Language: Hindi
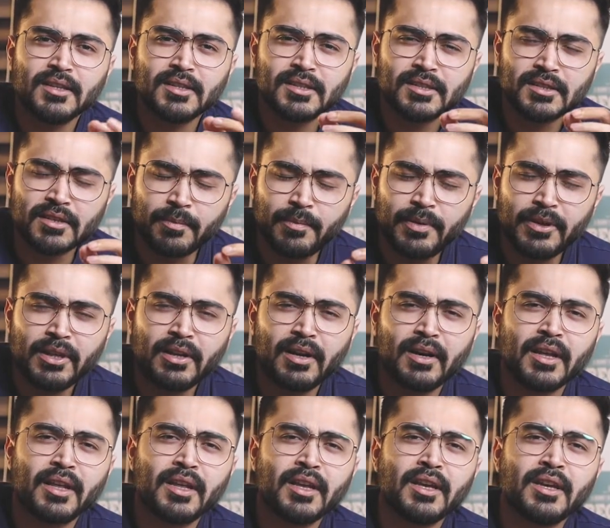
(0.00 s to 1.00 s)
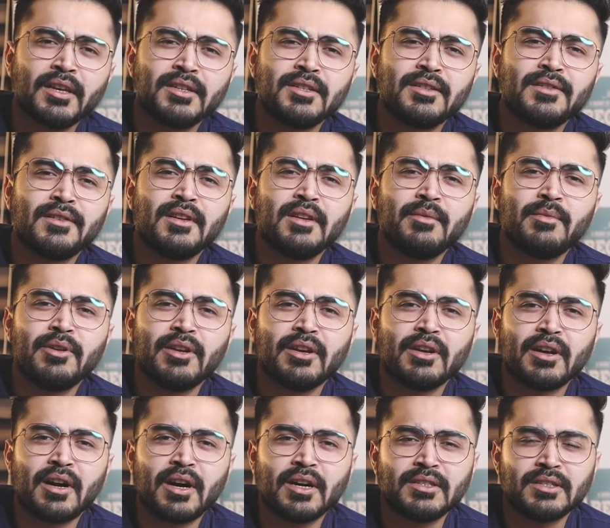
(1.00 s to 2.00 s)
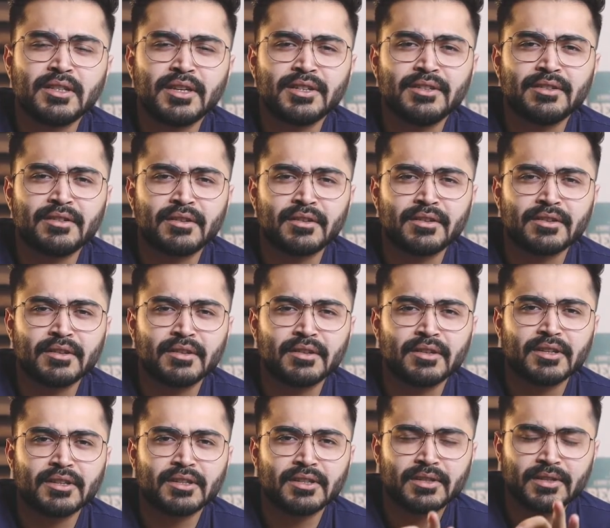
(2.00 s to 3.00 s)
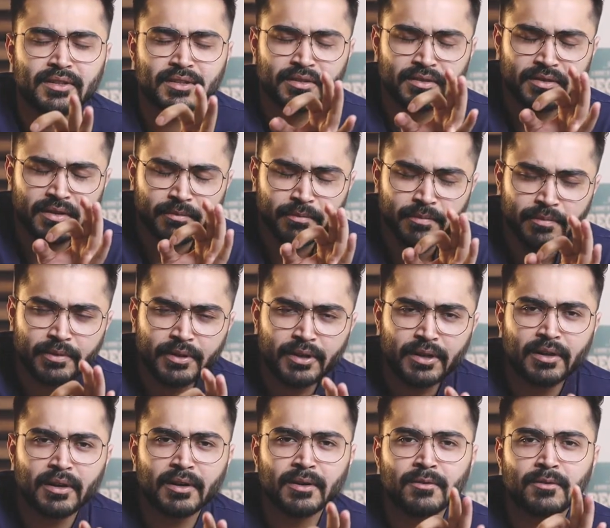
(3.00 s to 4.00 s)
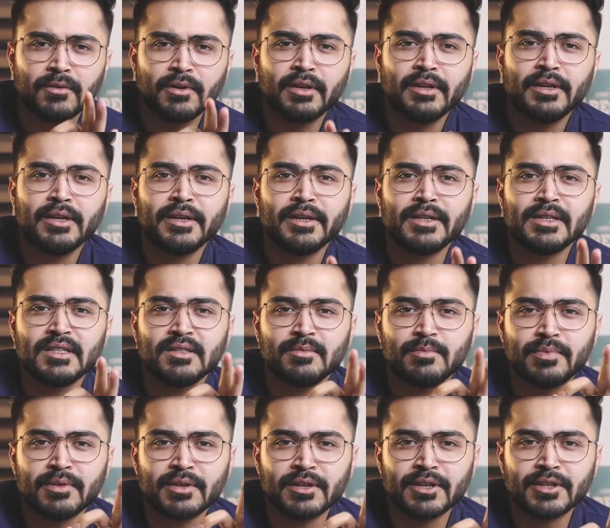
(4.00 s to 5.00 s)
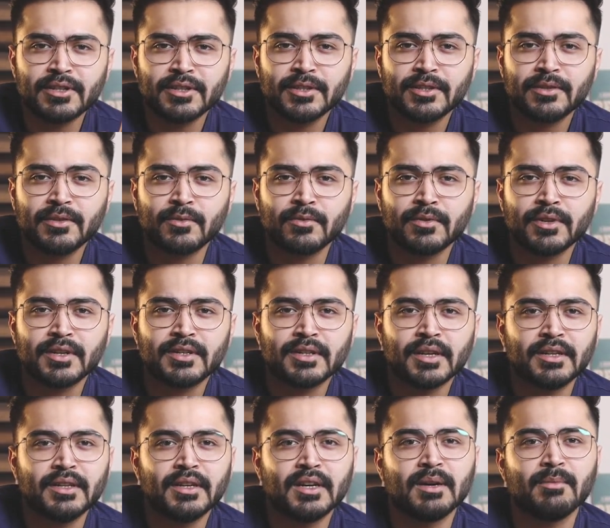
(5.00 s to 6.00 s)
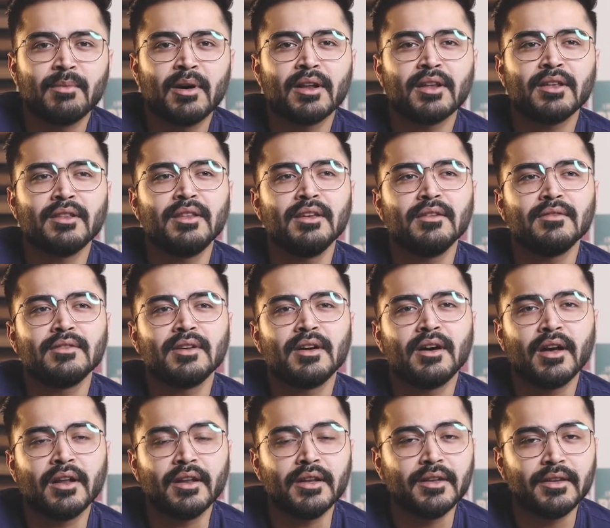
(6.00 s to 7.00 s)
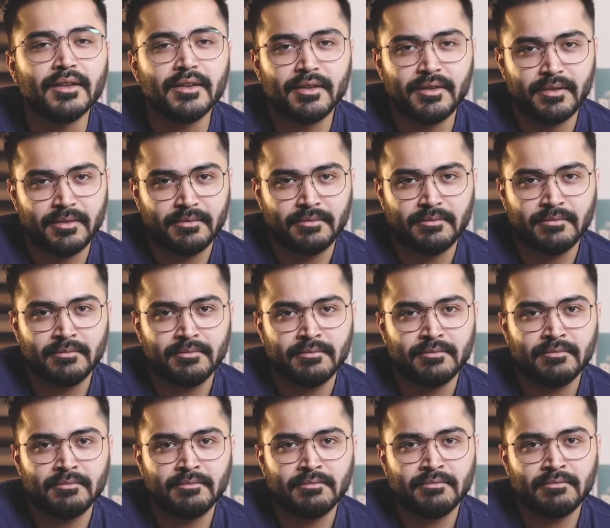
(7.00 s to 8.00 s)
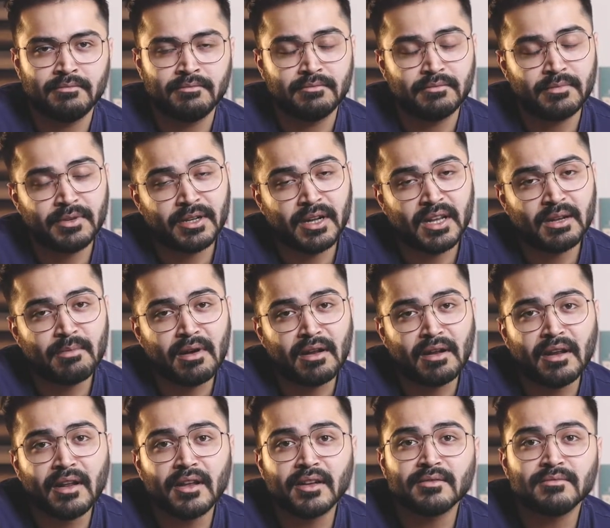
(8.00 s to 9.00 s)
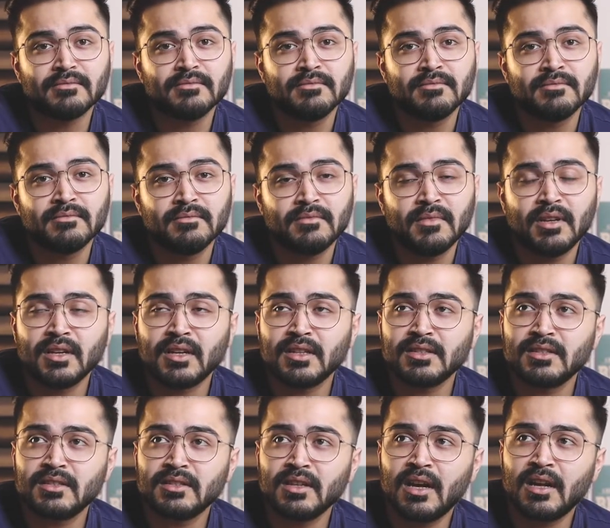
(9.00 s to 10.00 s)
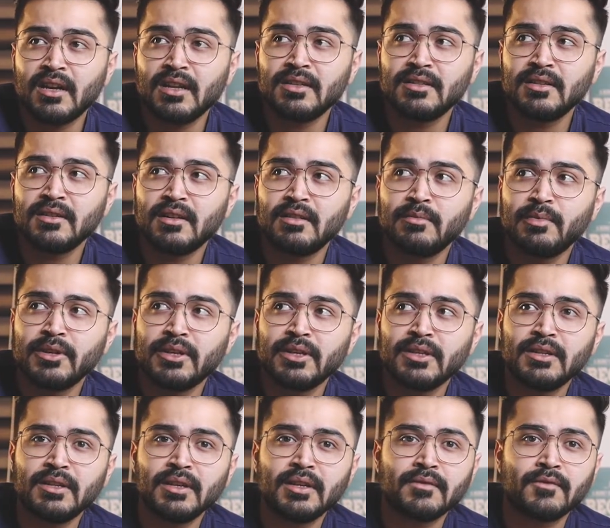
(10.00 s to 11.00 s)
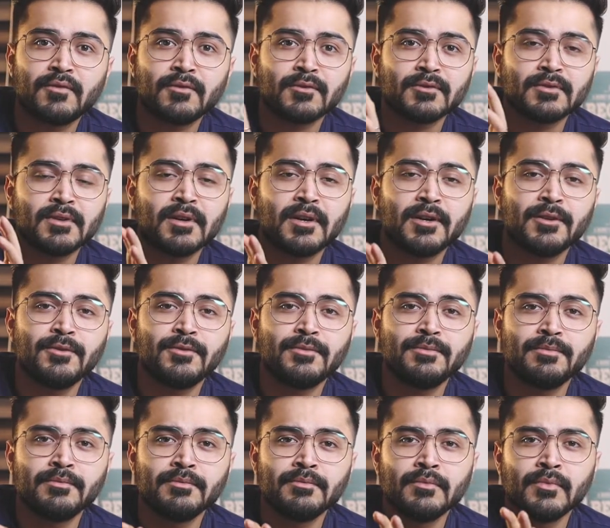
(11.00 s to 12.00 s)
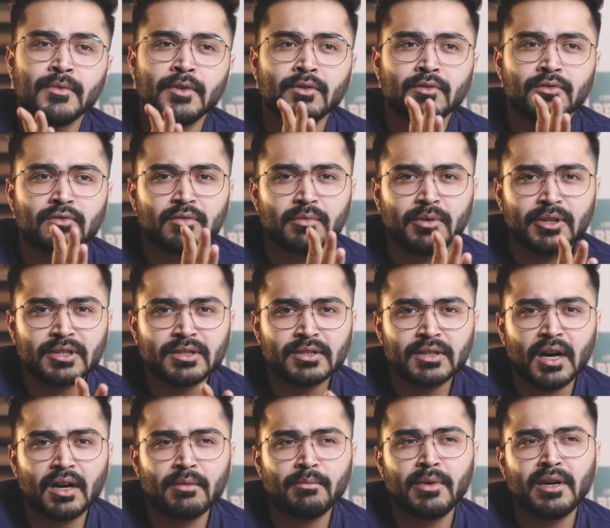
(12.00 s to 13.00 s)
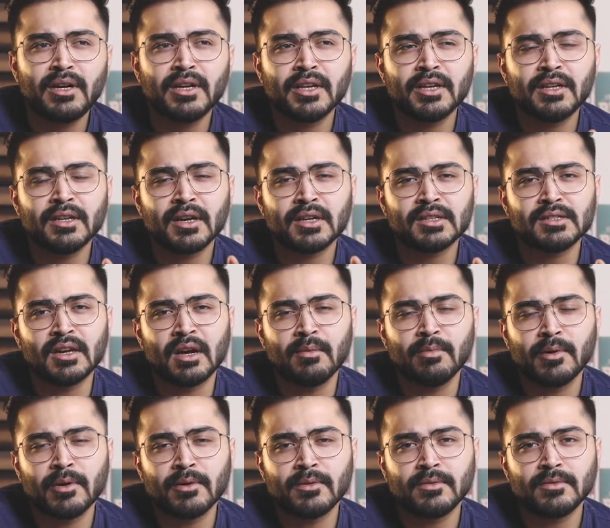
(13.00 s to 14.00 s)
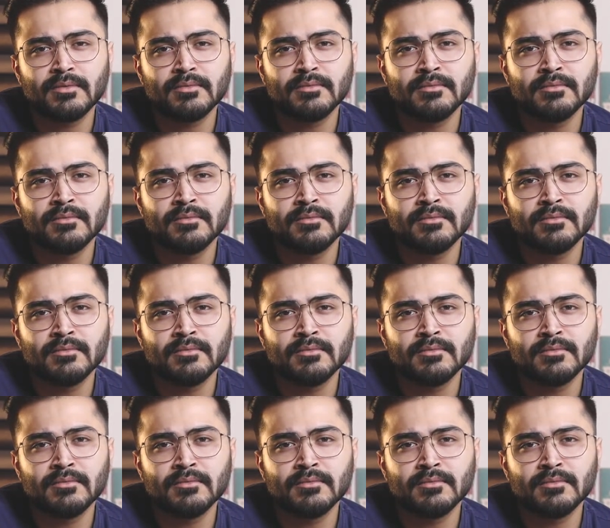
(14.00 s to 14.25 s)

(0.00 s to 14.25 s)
सभी लड़के जितने भी हैं आज के जनरेशन के सभी लड़कों के लिए इंस्पिरेशन होने चाहिए हमारे देवता अली मेरा ये मानना है मैंने कहा सारी जगह पे इनके फोटोज़ लगा दो सुबह शाम बैठ के इनका जाप करो